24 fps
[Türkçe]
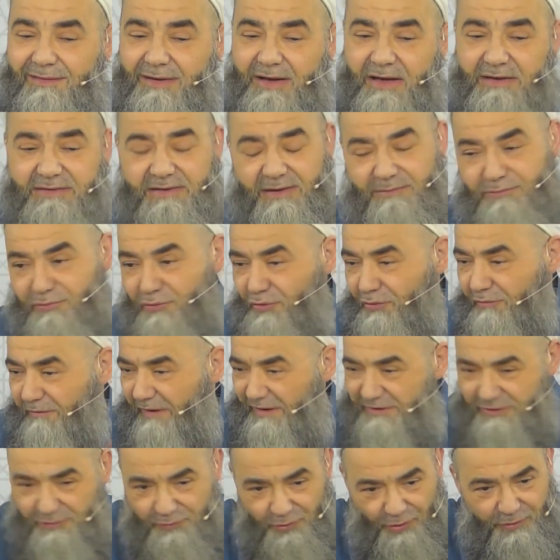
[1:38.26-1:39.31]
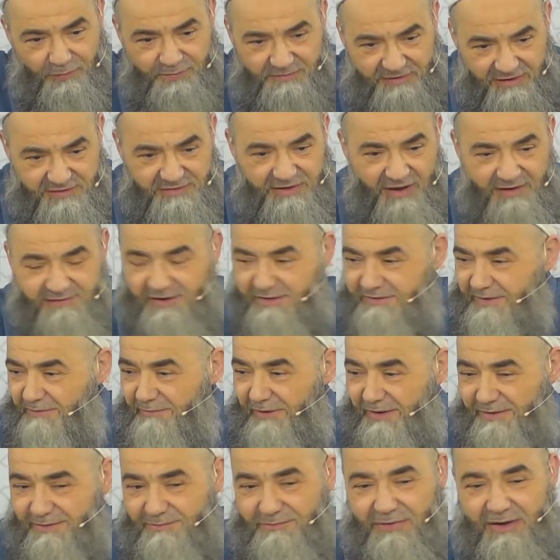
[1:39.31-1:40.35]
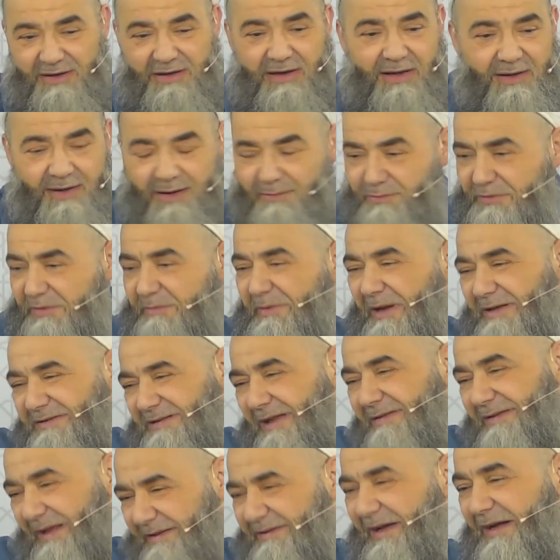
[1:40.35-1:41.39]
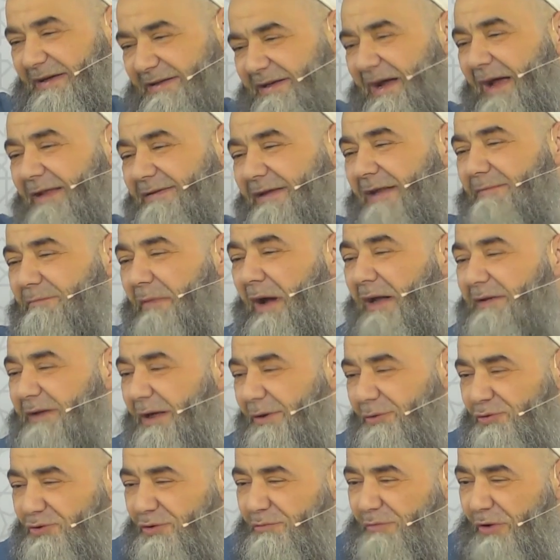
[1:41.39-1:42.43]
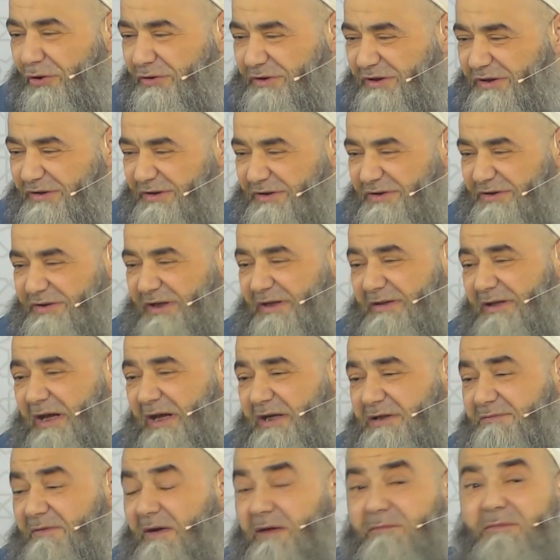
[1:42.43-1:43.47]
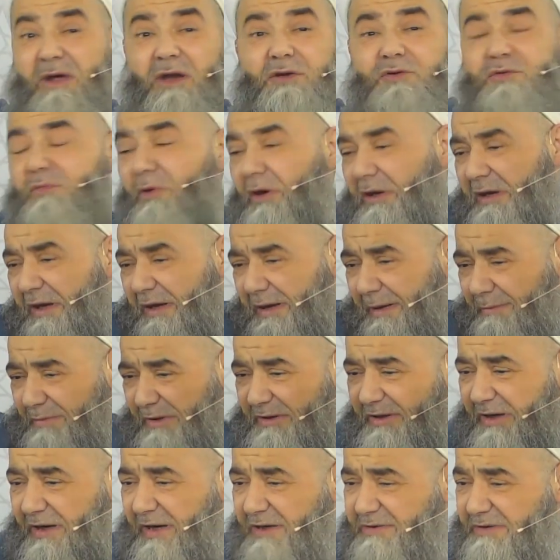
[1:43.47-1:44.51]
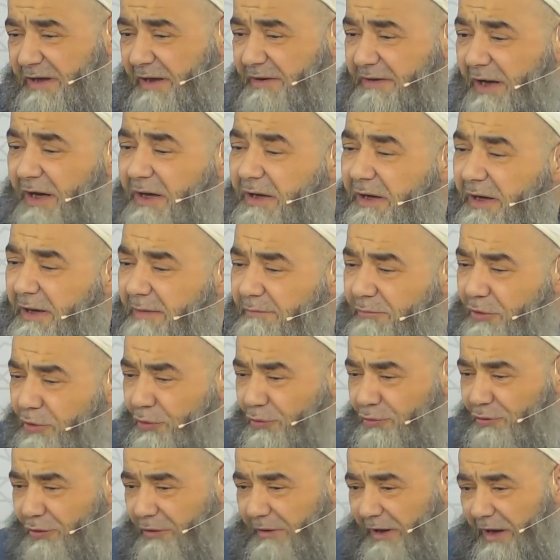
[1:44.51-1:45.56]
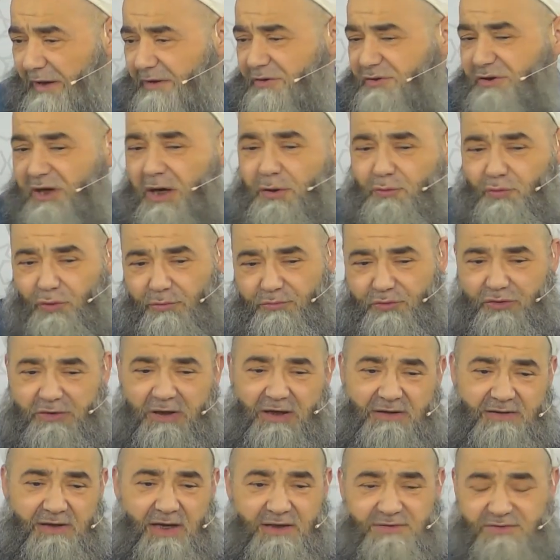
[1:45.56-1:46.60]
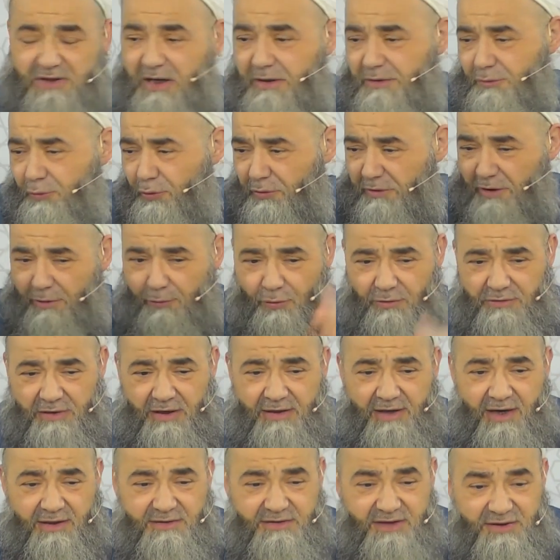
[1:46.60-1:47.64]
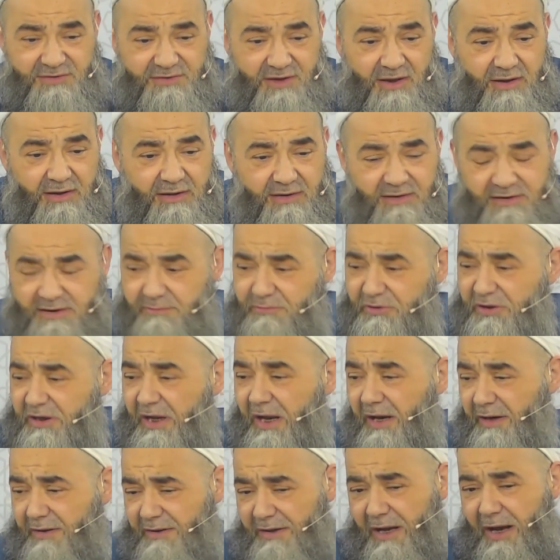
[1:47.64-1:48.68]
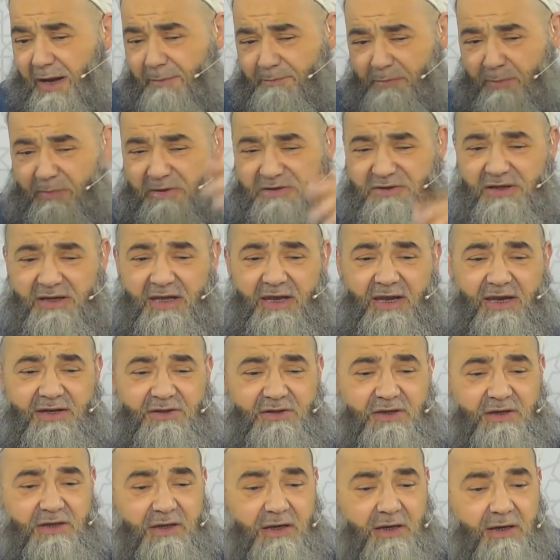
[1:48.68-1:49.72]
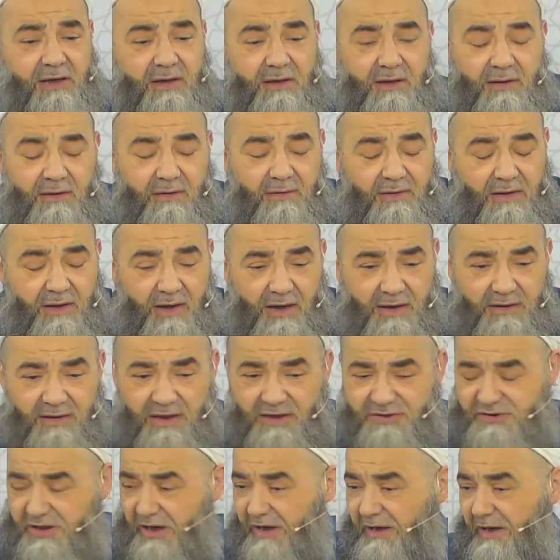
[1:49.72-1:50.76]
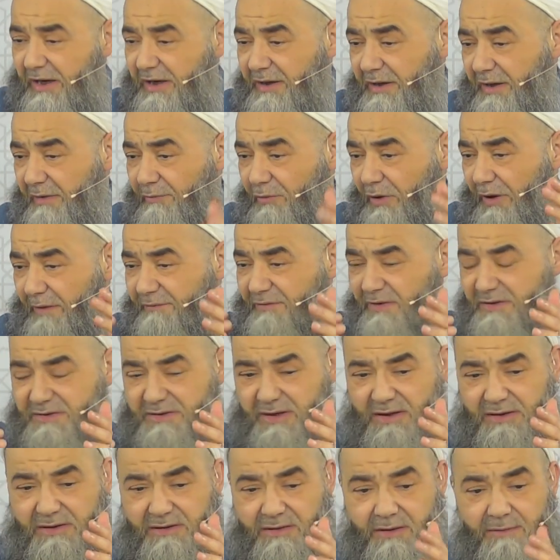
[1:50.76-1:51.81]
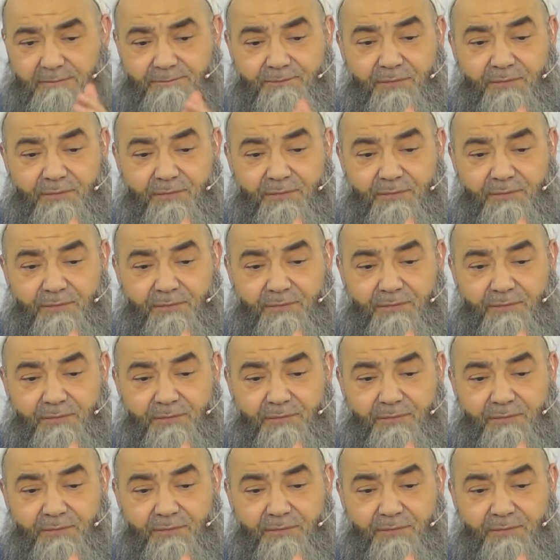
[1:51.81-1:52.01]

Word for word: E tabi bunu vakit olup da hiç anlatamadım. E bu biraz da detayını anlatmaya da lüzum yok. Şimdi size ders vermeye lüzum yok. LGBT'ler zaten milyon dolarlık şey kurmuşlar. Ders alıyorlar oradan herkes. Kimin ne, ne yapması gerektiğini. Allah şerlerinden muhafaza eylesin.